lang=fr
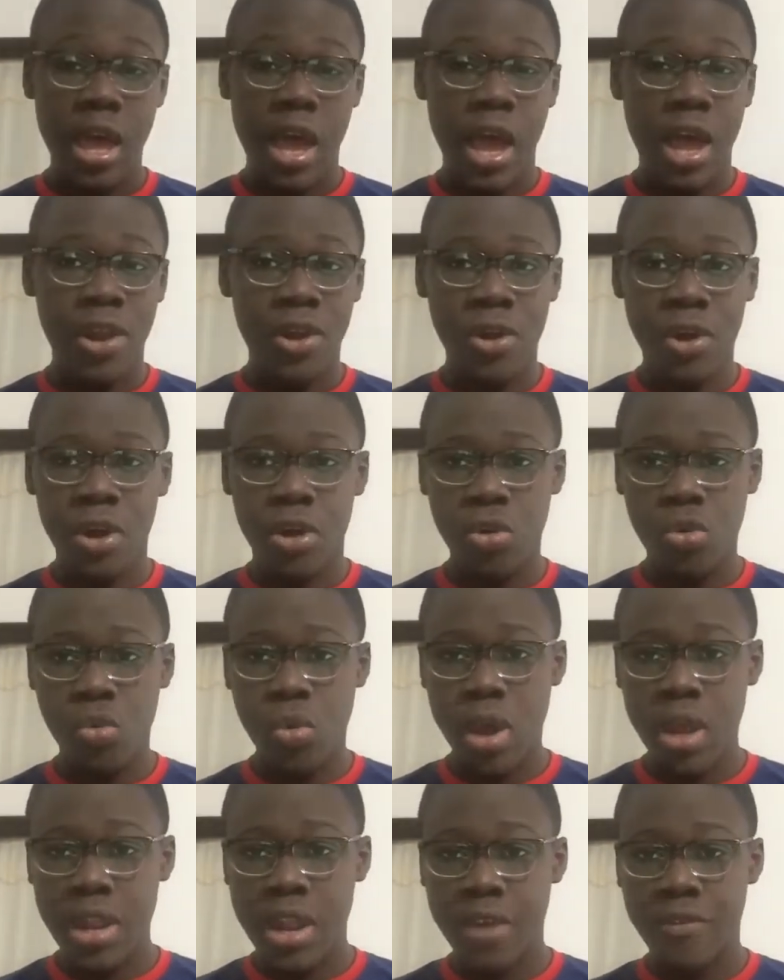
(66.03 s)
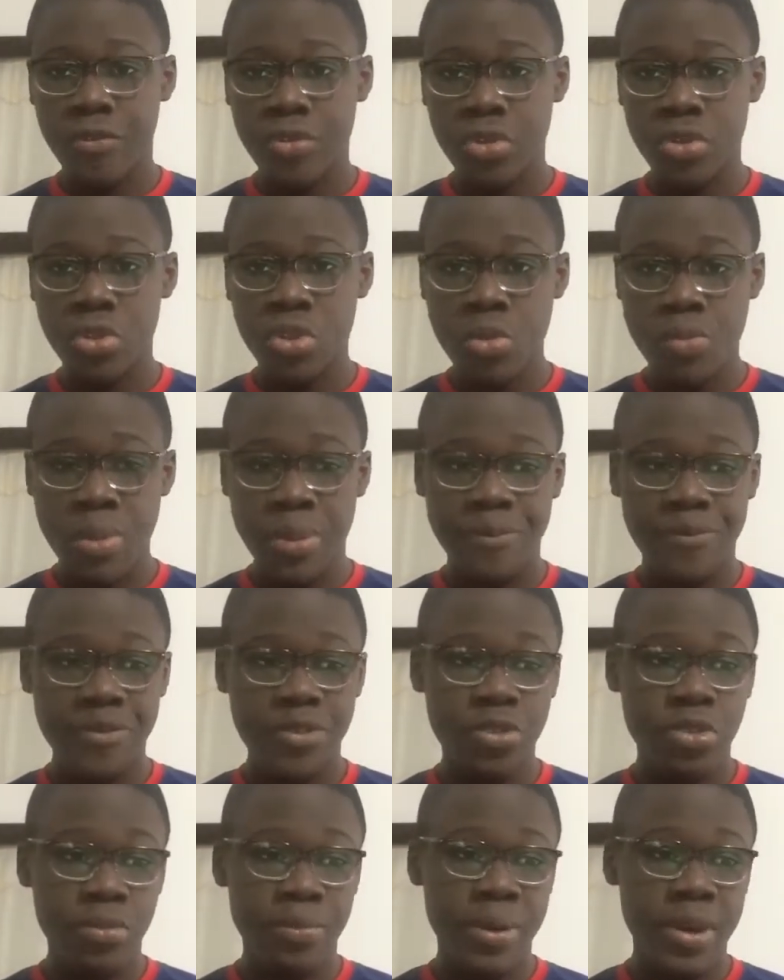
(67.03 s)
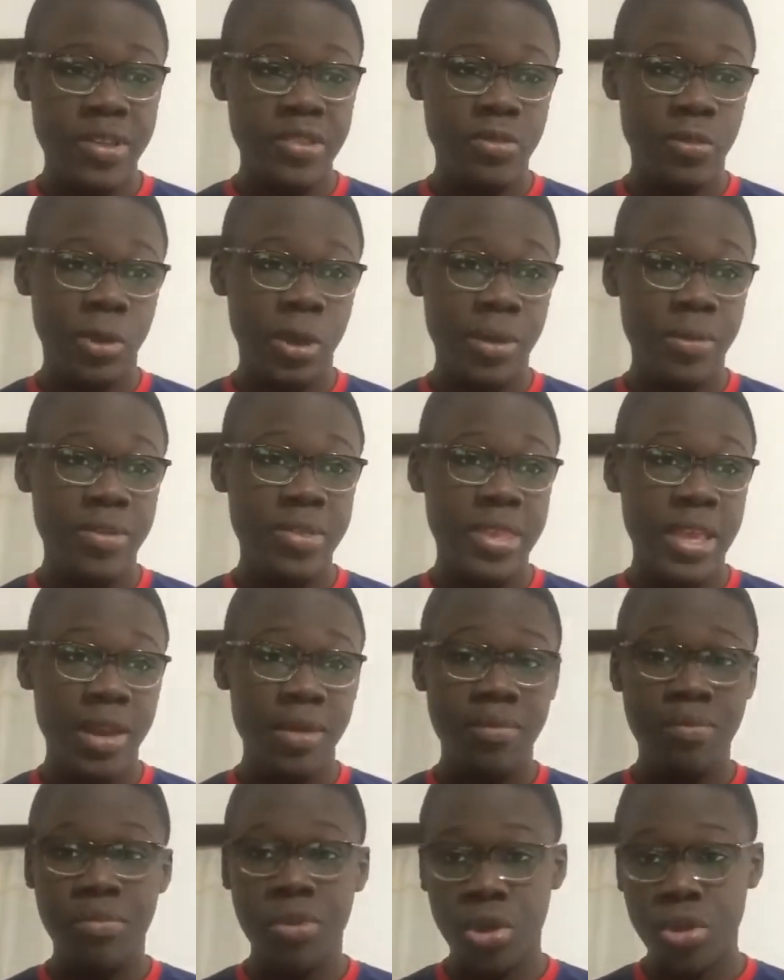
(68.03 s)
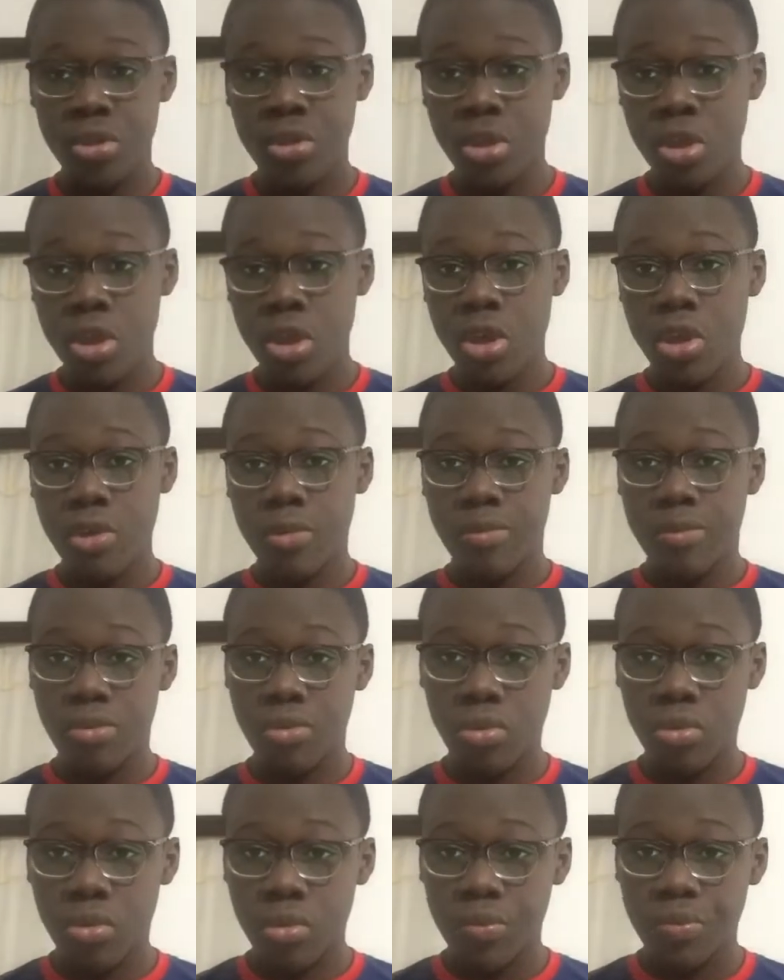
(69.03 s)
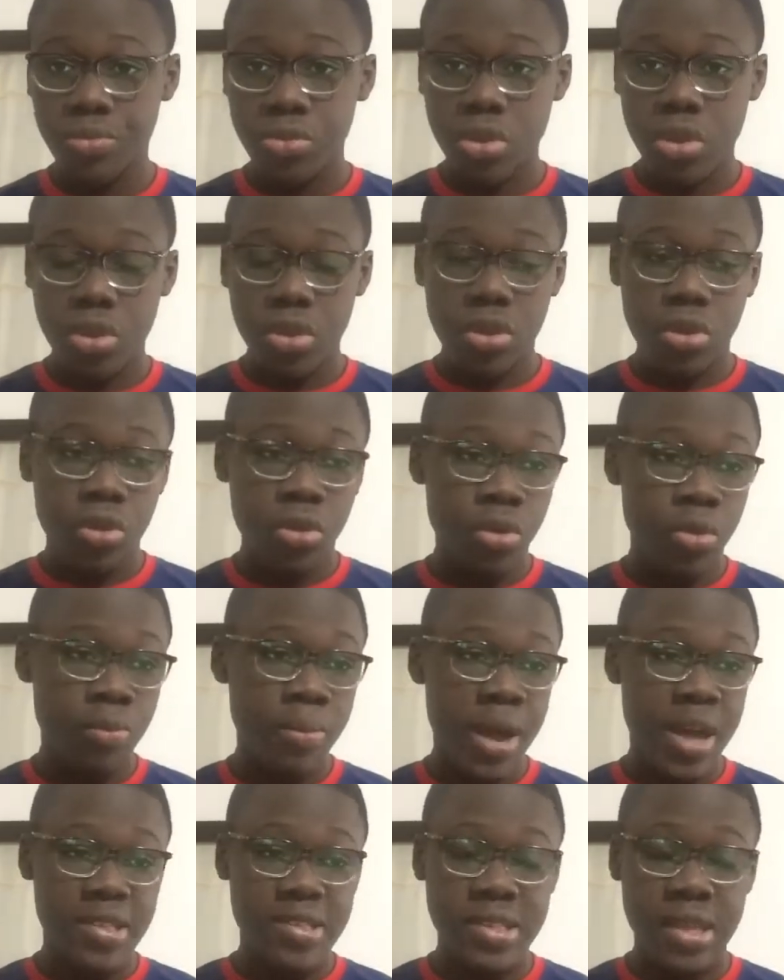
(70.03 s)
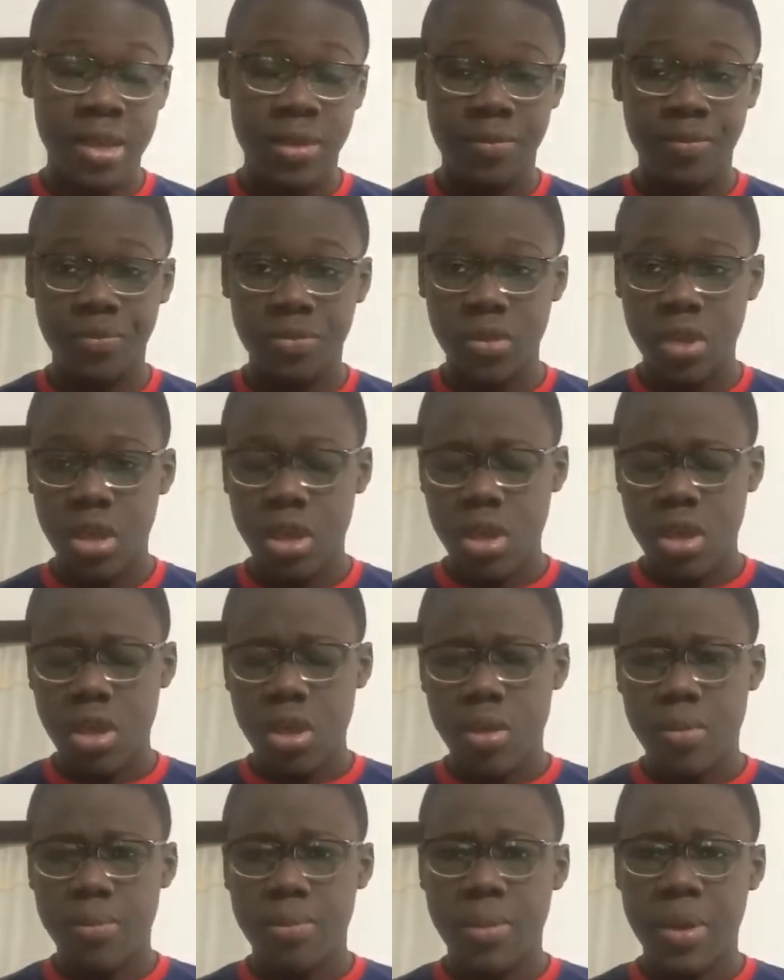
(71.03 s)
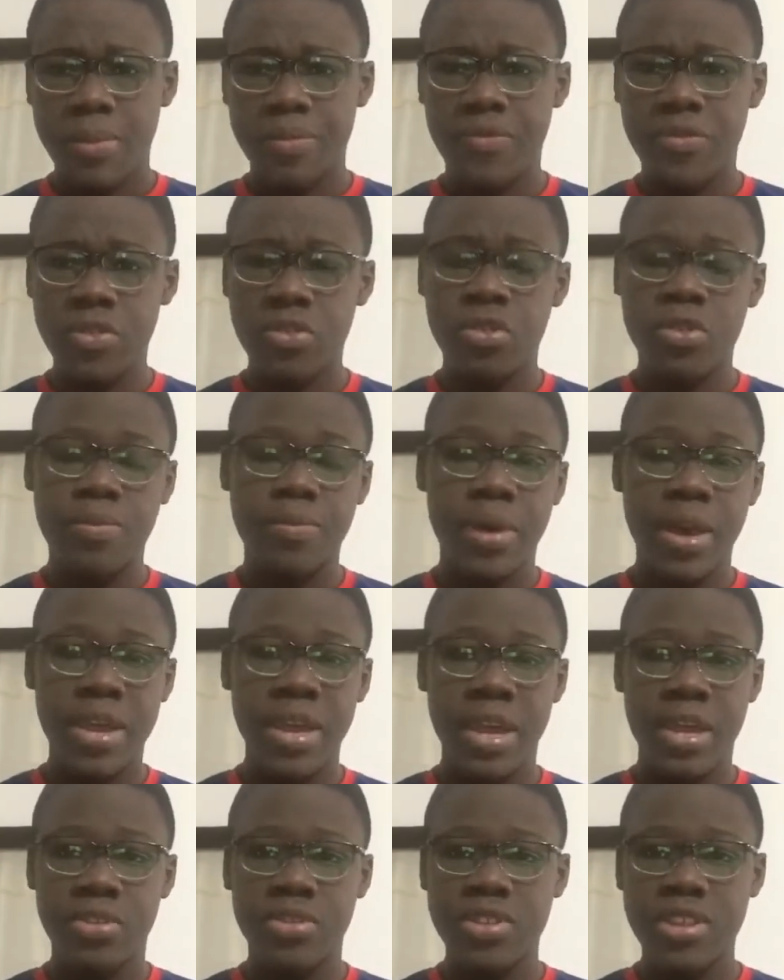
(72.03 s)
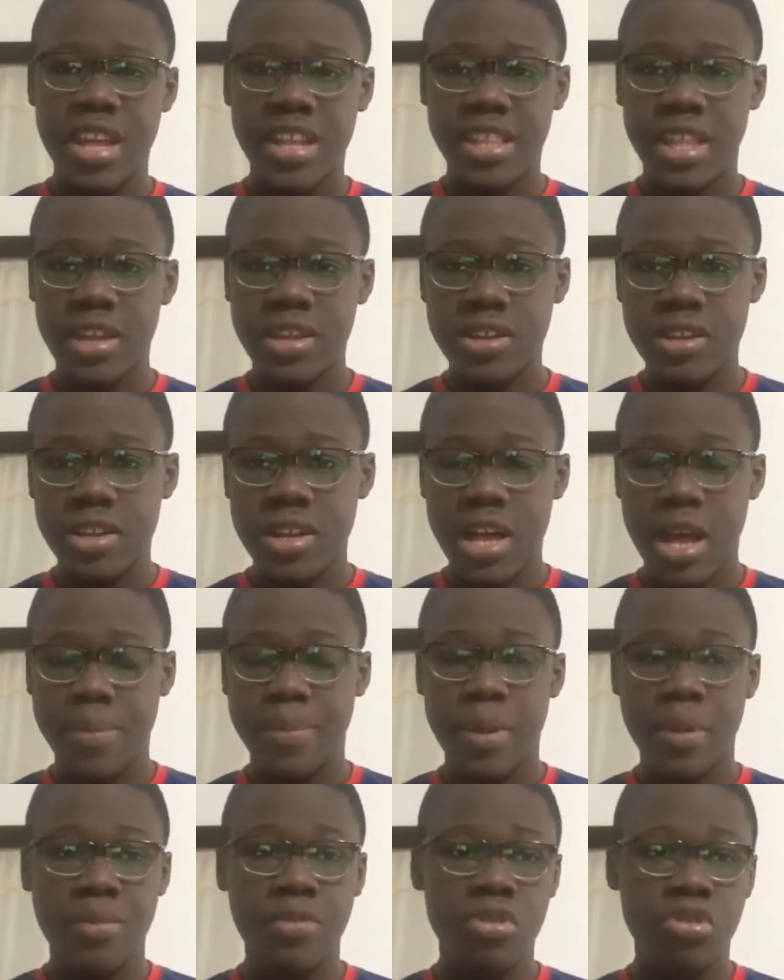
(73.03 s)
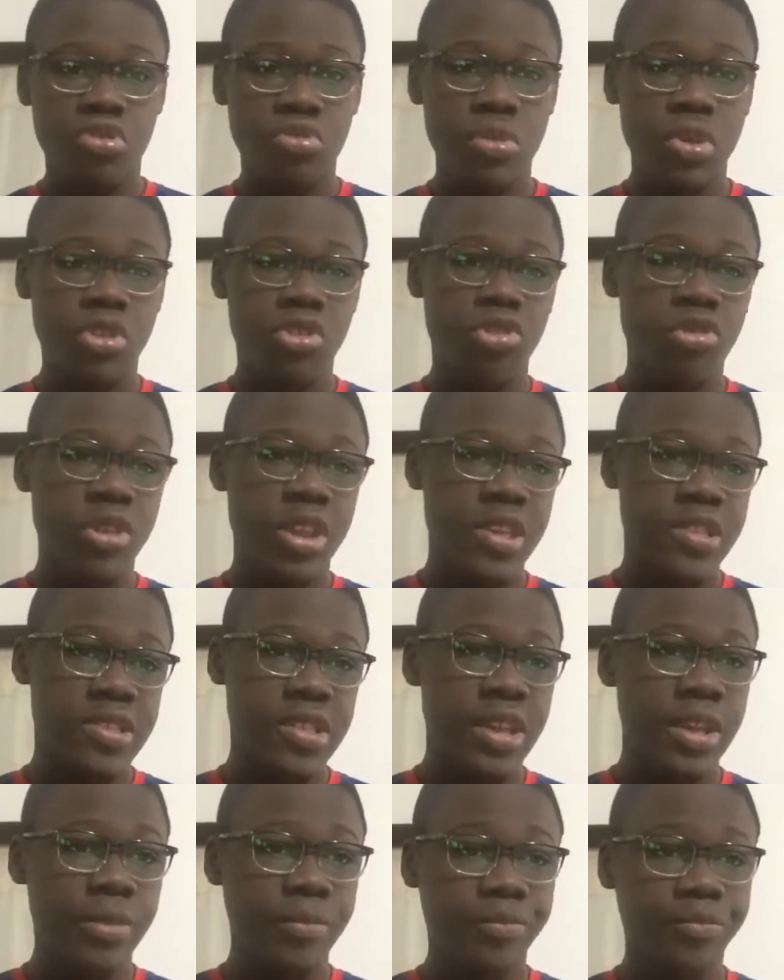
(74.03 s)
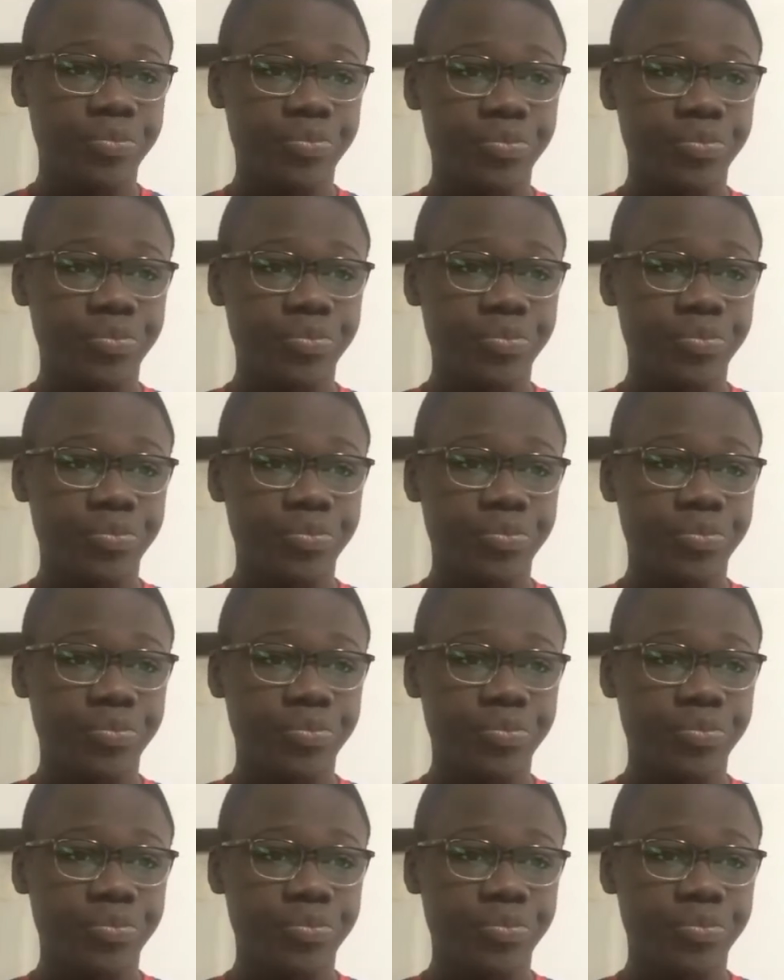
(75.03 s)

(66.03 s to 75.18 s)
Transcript: Alors en quoi venue de Memphis Paille serait-elle bonne pour le Barça Memphis Paille est un attaquant capable de jouer sur les ailes